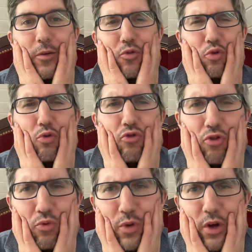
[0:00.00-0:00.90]
Donc
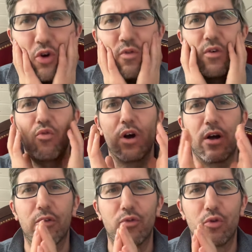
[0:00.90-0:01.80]
aujourd'hui, on va
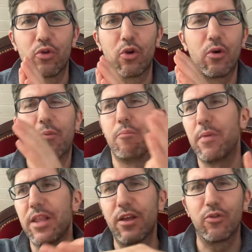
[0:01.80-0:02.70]
voir d'autres
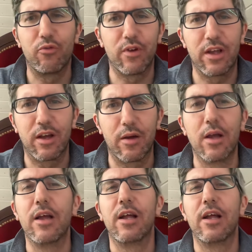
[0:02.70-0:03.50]
manières de faire.